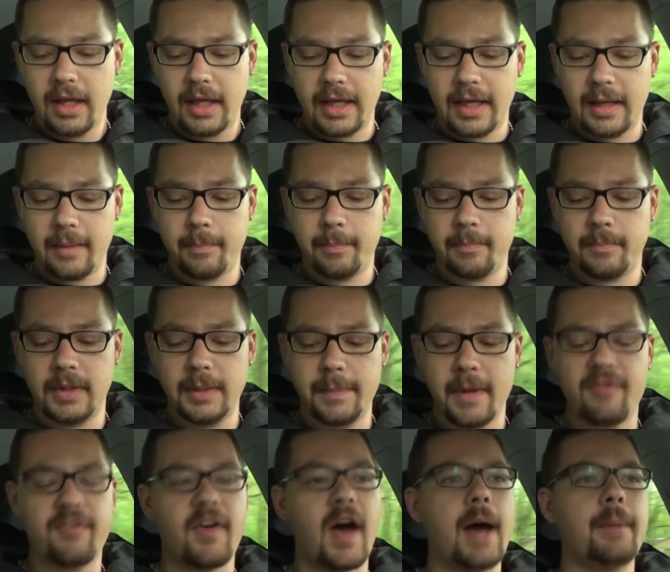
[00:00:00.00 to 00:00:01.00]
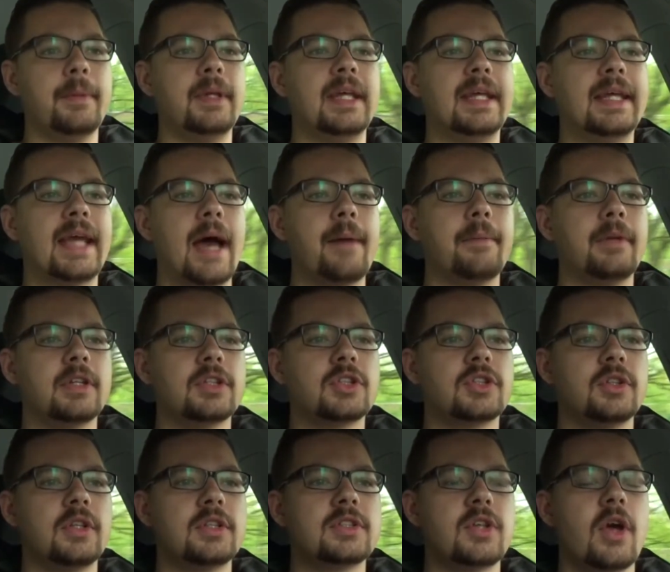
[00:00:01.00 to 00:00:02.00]
Ähm, lieber Fabi, ich habe das
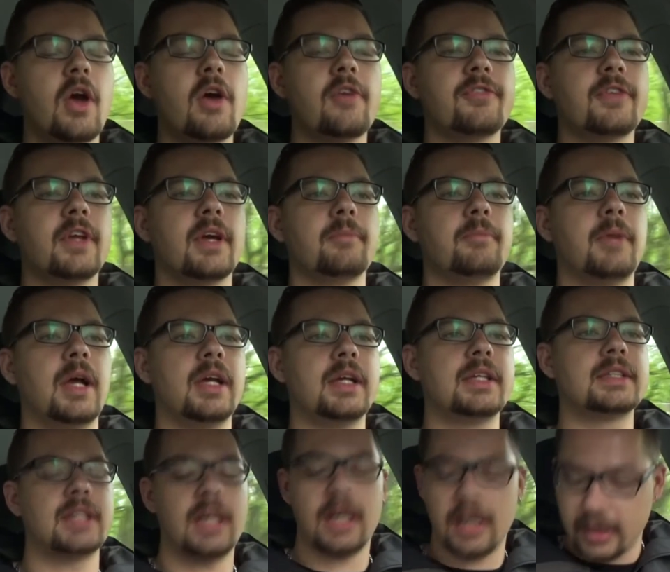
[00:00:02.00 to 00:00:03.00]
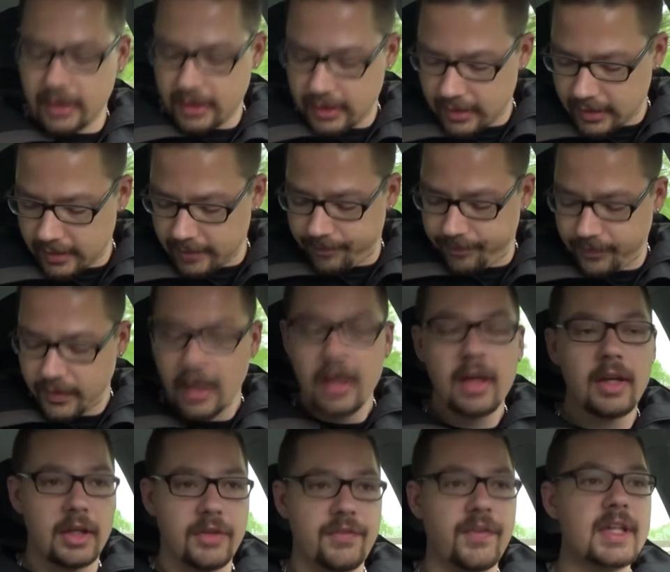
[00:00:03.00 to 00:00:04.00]
schon des Öfteren mal gesagt. Ähm,
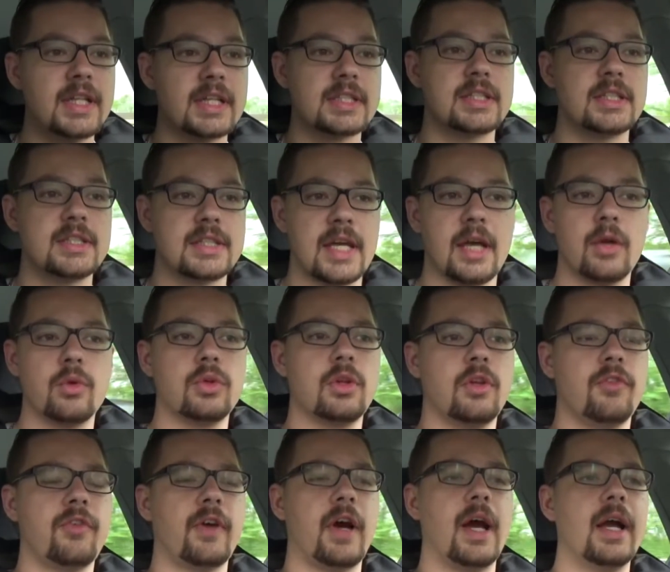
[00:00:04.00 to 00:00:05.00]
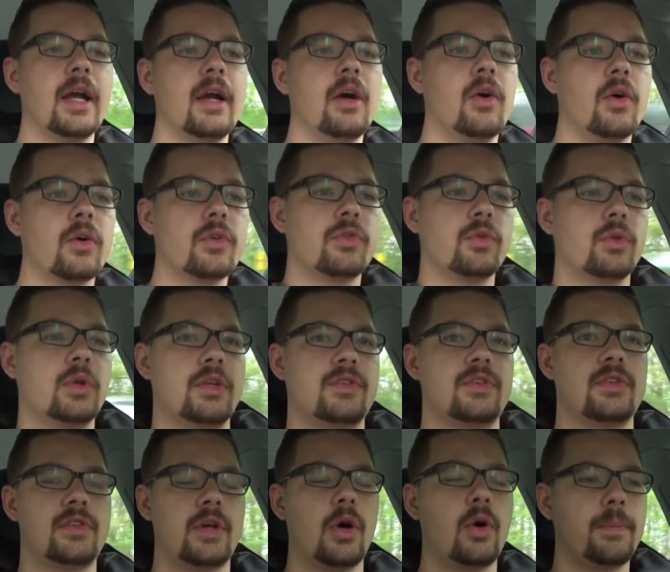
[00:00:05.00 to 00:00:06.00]
ich finde das eine sehr gute Frage, auch so, dass
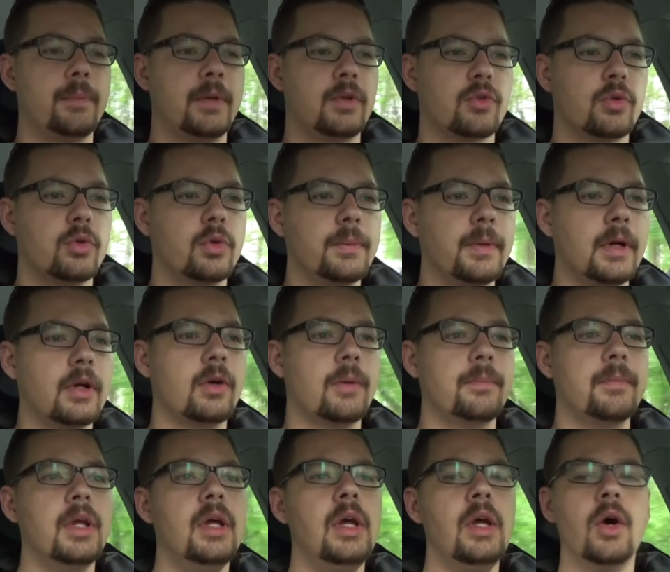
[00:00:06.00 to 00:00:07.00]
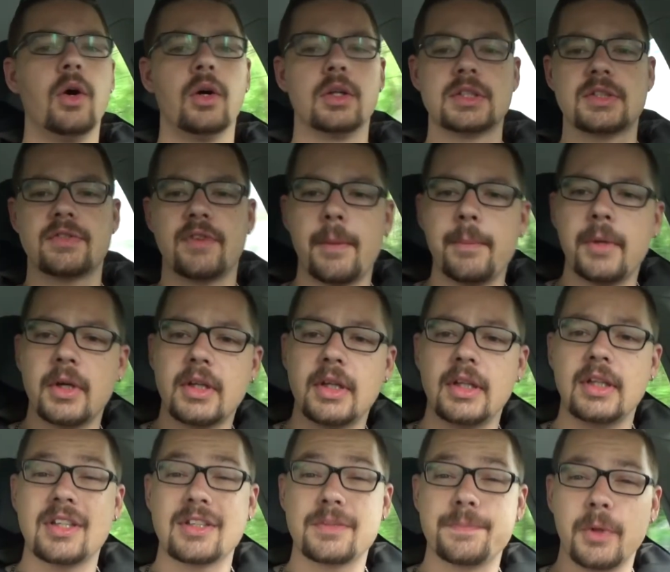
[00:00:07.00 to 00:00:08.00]
das auch mal so rüberkommt. Und zwar möchte
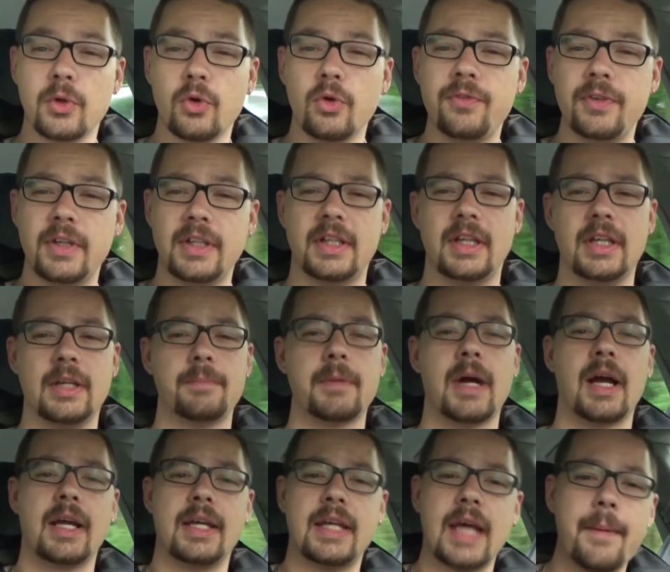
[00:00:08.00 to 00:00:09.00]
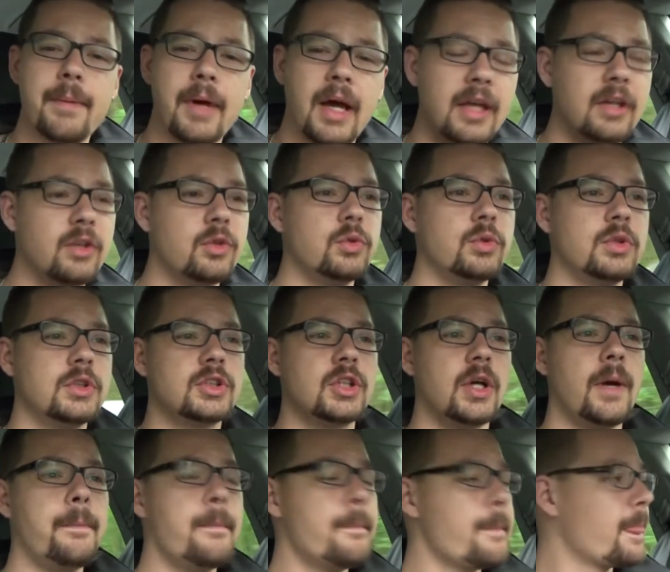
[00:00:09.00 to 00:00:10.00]
ich das beruflich nicht machen. Ich habe einen guten
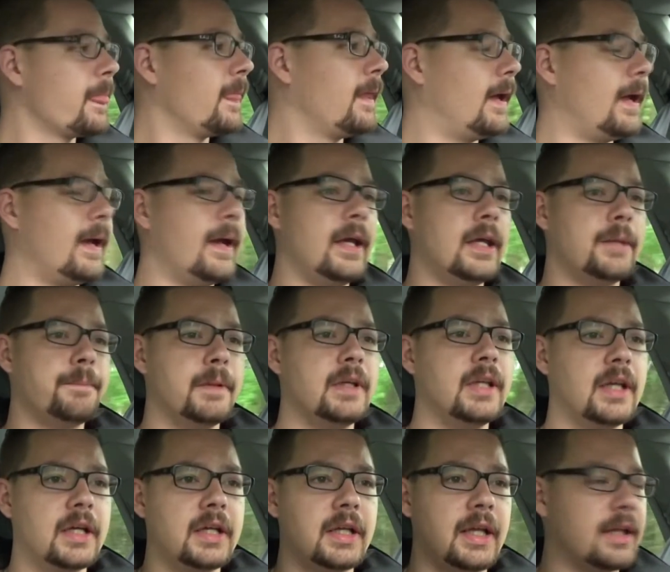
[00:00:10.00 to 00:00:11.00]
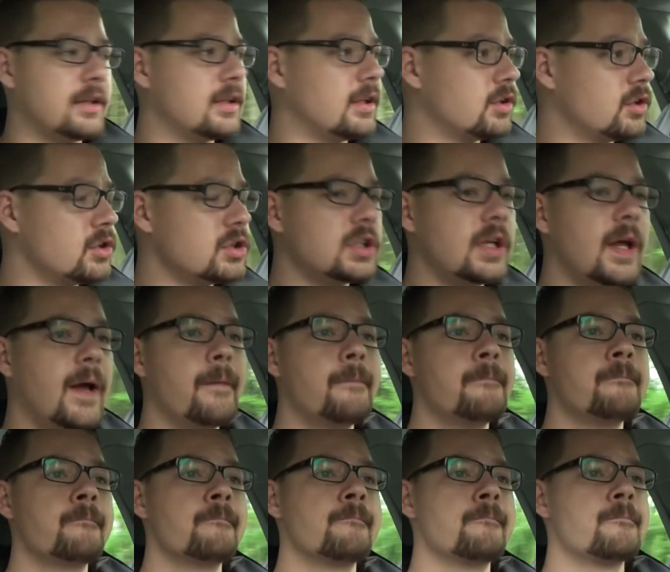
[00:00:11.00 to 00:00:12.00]
Job. Äh, ich bin ja gelernter Tischler,
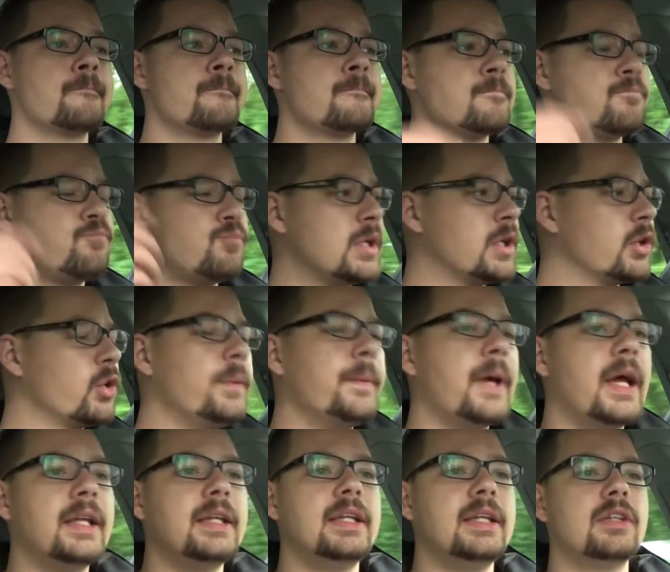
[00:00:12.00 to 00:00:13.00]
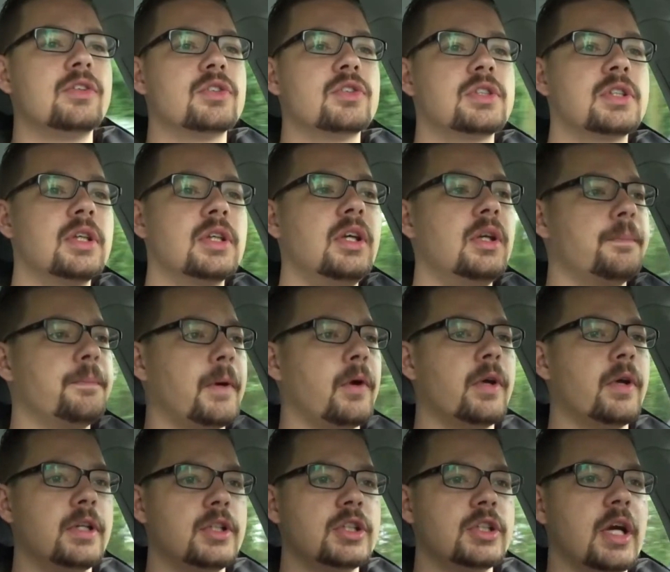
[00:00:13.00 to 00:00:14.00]
bin rüber in die Industrie. Ich baue
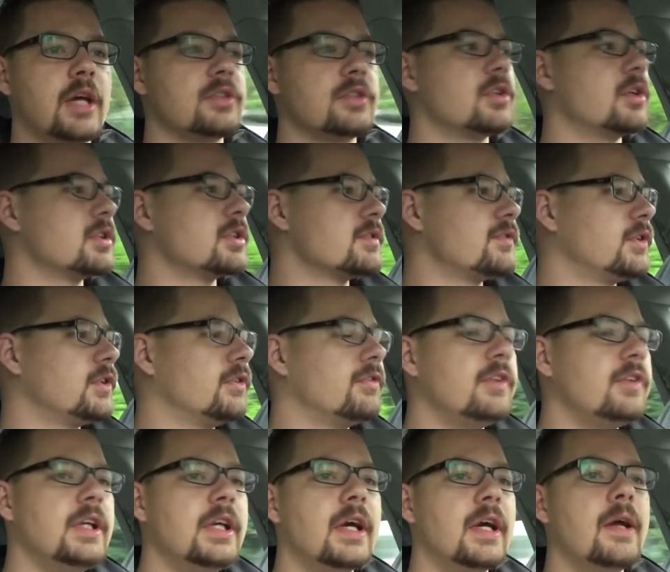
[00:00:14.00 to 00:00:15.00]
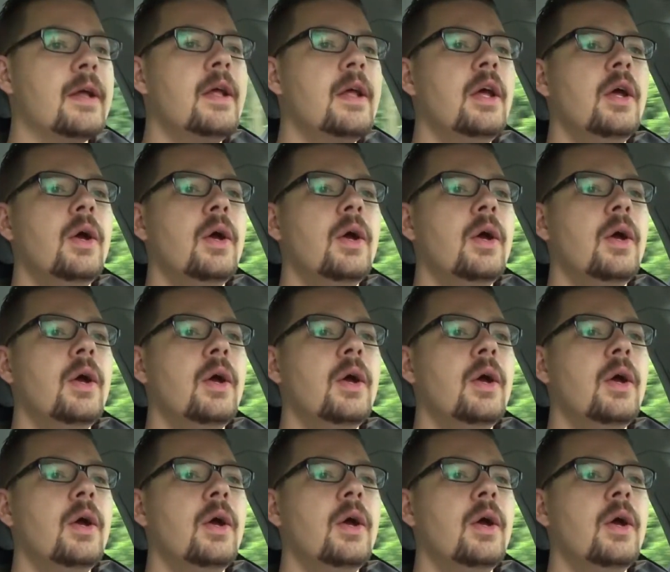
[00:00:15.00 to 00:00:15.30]
ja die Scheißhäuser für die Flieger.